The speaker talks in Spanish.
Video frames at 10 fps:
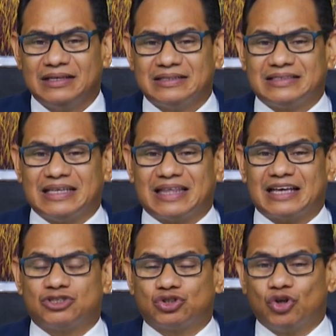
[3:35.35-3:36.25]
se
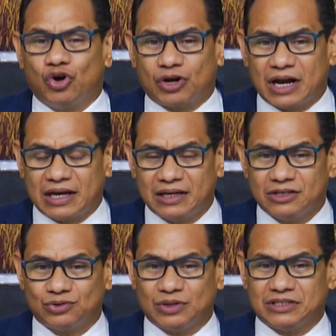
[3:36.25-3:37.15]
trastorna
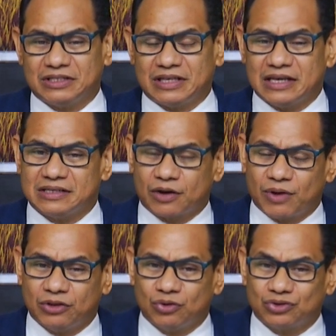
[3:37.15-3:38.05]
su existencia
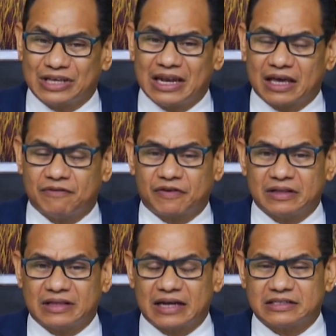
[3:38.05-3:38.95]
cuando tiene que
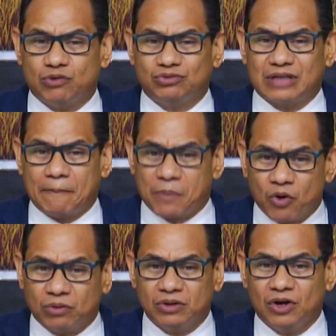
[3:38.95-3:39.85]
enfrentarse a un
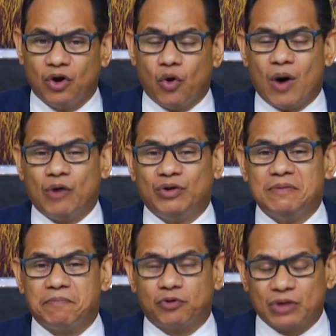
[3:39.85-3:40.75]
tapón o a una
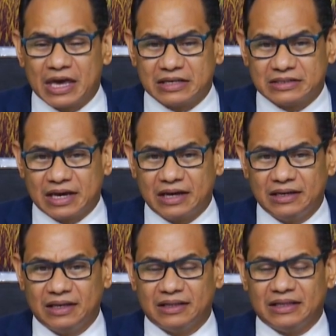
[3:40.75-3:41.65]
imprudencia
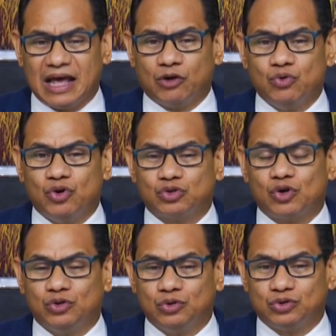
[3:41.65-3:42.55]
de algunos
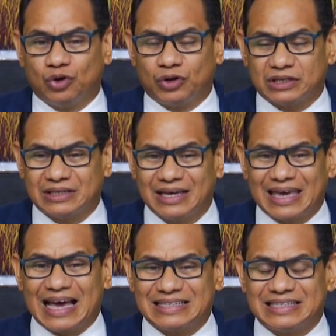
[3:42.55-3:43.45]
conductores
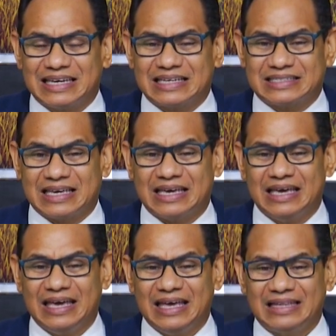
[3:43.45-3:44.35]
que hacen que se
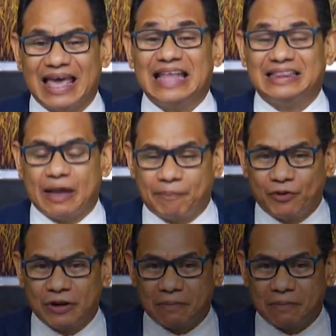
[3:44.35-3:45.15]
entapone